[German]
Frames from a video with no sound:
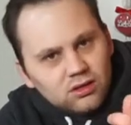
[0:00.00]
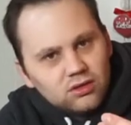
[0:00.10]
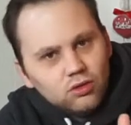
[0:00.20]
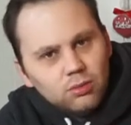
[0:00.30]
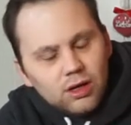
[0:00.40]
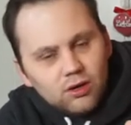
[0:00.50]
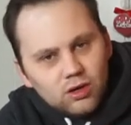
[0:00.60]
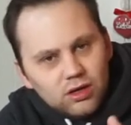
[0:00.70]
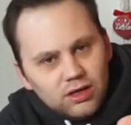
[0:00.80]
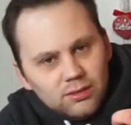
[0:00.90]

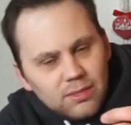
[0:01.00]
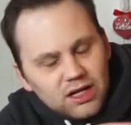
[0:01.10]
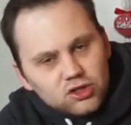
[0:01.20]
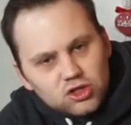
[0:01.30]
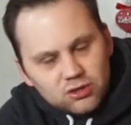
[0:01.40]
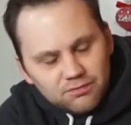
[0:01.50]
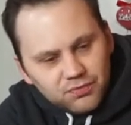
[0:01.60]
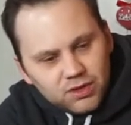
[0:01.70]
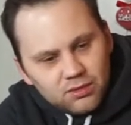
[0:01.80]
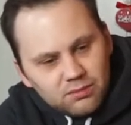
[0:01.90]
Knoblauchmatsch. Äh,
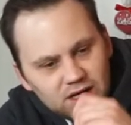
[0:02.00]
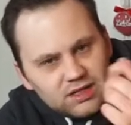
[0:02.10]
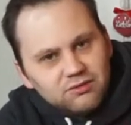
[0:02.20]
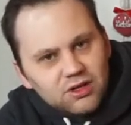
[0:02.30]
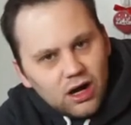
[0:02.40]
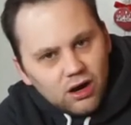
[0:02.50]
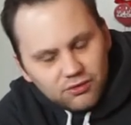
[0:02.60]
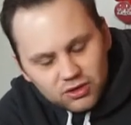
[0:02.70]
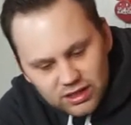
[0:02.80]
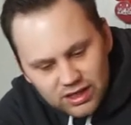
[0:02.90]
Macht dann wieder auf
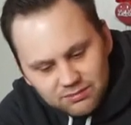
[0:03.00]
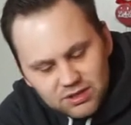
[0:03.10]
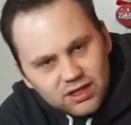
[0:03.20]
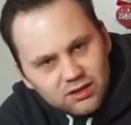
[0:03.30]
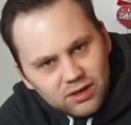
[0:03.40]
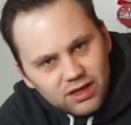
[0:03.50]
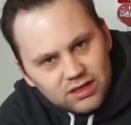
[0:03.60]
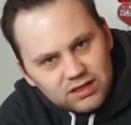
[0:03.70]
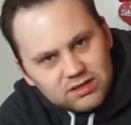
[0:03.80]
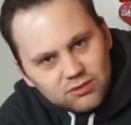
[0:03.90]
und dann habt ihr immer
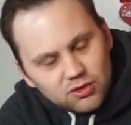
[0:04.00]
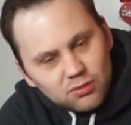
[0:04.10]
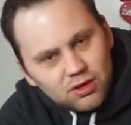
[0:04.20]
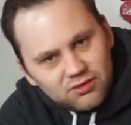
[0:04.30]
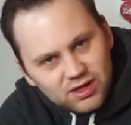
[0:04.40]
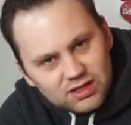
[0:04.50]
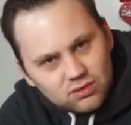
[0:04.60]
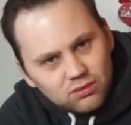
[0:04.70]
in diesem Knoblauchfach so